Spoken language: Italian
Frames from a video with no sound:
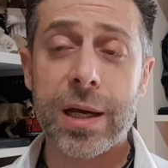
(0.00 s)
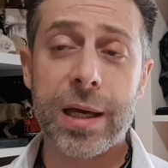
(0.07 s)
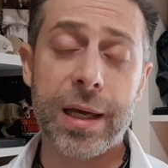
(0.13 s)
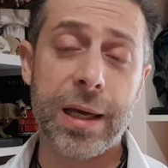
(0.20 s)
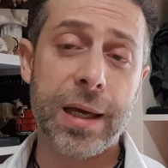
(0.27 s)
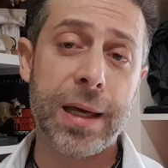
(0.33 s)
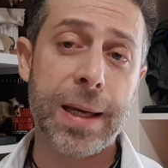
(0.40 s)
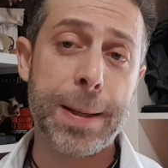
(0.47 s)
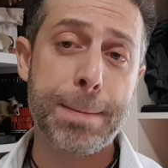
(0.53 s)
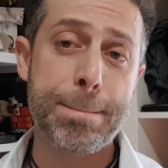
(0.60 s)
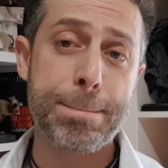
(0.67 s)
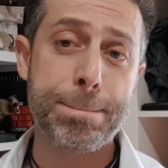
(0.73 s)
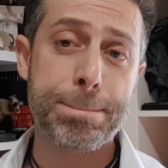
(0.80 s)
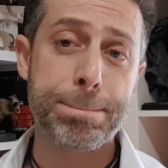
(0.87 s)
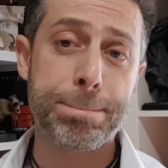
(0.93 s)
E,
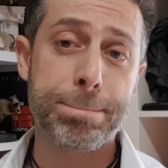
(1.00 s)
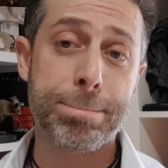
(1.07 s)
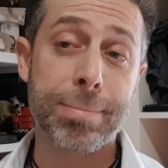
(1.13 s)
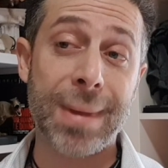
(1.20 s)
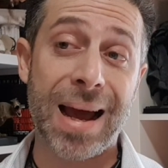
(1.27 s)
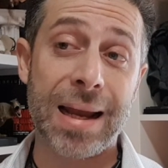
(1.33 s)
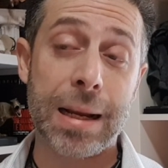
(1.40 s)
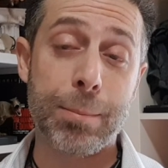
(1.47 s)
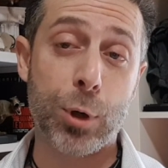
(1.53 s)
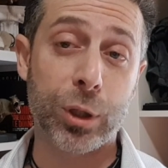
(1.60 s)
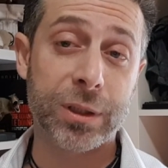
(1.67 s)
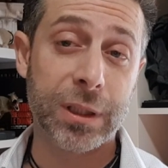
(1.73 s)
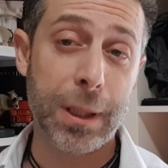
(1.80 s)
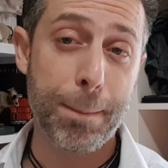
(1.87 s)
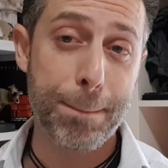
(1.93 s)
ehm, alla
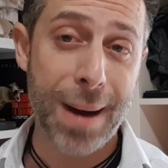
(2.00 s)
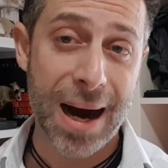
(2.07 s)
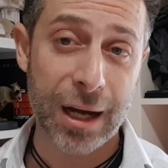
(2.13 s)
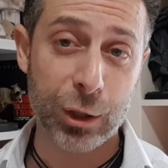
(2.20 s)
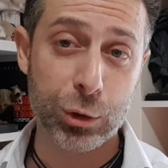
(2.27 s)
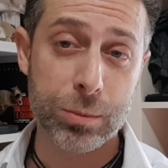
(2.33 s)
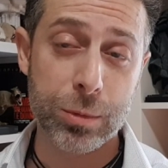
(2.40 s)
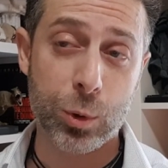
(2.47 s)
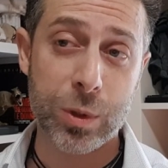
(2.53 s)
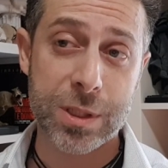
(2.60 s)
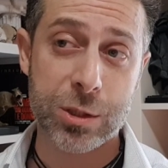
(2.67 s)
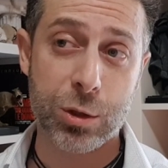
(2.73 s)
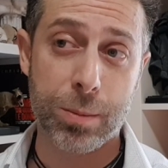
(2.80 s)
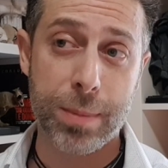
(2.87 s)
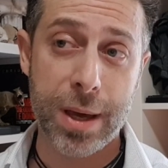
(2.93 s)
morte di Barnum,
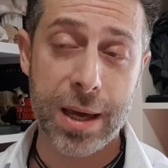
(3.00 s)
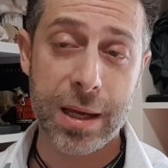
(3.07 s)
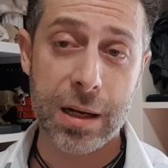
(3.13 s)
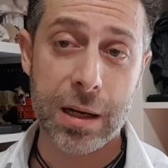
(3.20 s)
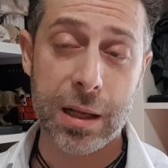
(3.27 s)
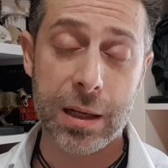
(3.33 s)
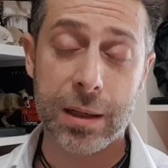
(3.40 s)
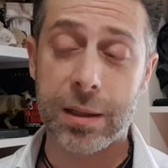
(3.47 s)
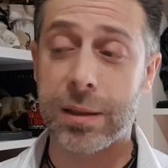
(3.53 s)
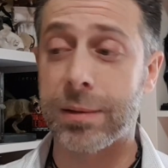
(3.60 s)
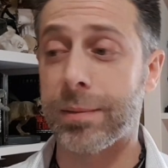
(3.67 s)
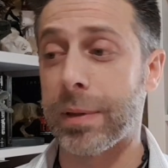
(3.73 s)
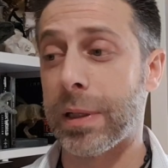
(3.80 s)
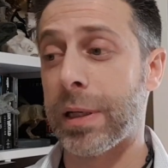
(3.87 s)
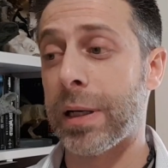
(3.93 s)
questo Bale
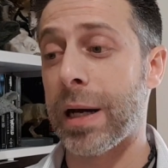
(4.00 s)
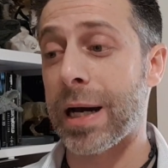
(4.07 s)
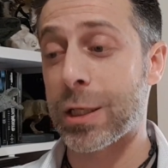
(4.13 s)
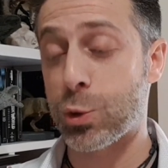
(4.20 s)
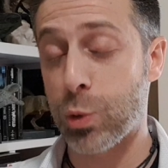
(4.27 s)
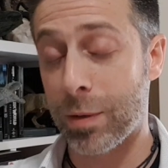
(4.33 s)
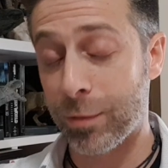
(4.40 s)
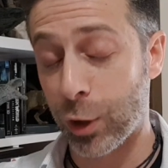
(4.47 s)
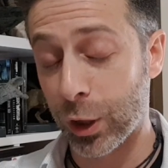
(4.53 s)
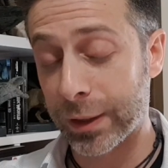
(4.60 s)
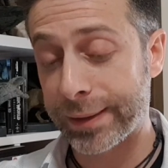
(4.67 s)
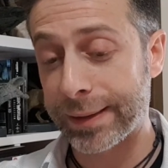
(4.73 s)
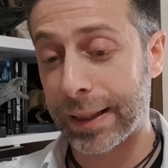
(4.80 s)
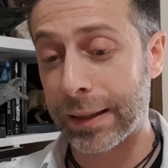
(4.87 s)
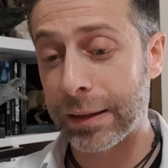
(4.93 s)
eh, a sua
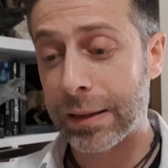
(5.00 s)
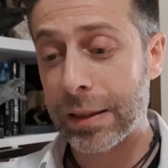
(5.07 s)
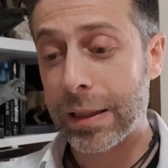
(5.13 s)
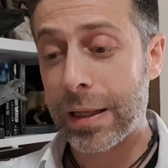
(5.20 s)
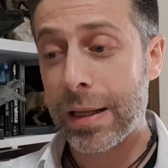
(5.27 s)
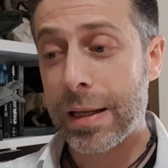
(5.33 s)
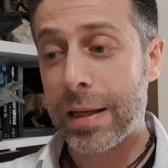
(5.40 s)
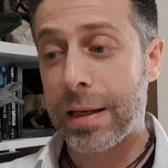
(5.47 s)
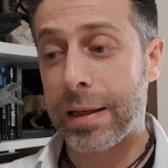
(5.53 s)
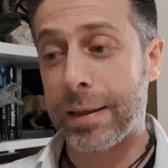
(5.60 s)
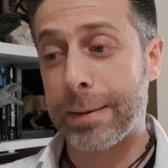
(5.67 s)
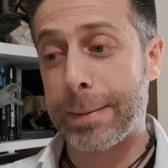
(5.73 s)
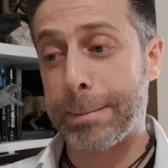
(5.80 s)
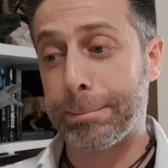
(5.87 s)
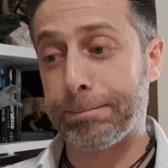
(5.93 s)
volta
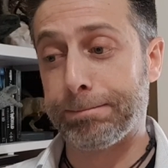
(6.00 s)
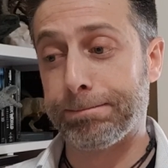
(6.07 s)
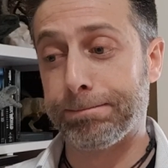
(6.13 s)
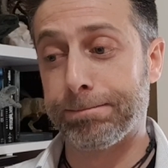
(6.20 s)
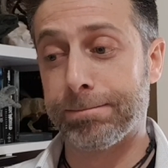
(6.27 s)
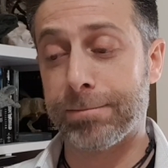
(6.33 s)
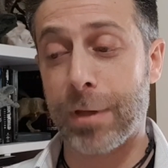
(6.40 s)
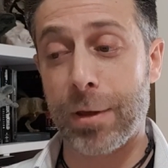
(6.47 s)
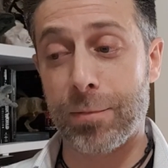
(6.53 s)
ehm,